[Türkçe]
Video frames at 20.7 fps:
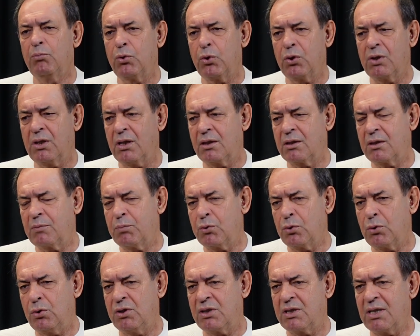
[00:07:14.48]
Bugün artık
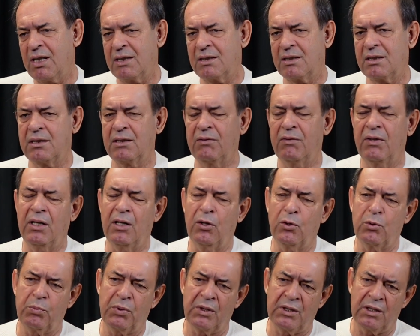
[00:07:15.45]
pro lisanslı veya
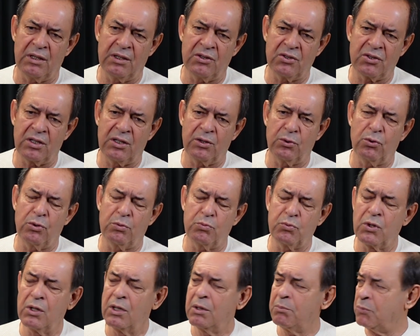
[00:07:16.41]
Avrupa'da şey
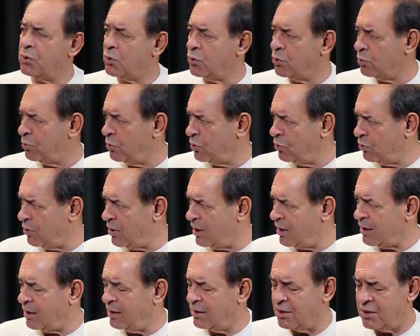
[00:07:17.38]
görmüş. Evet. Bir sürü dünya
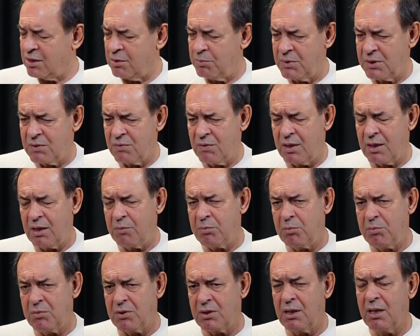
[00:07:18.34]
arkadaşımız var
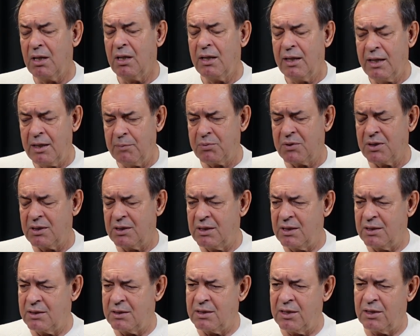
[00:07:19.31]
hepimizi. Hepsini
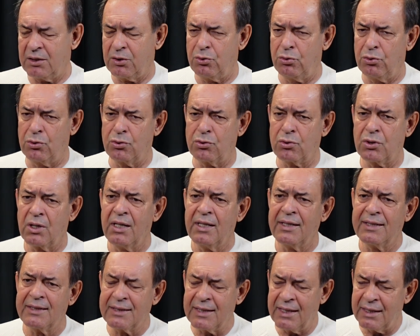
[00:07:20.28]
destekliyoruz.
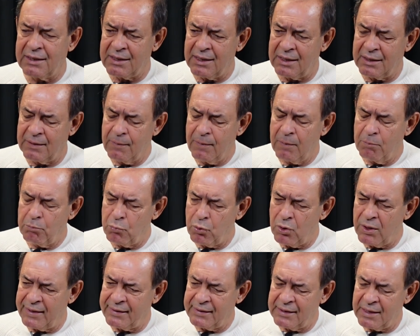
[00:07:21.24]
Zaten
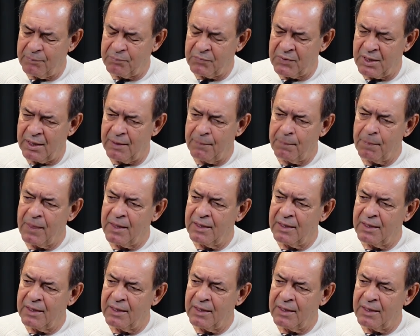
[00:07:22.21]
bu anlamda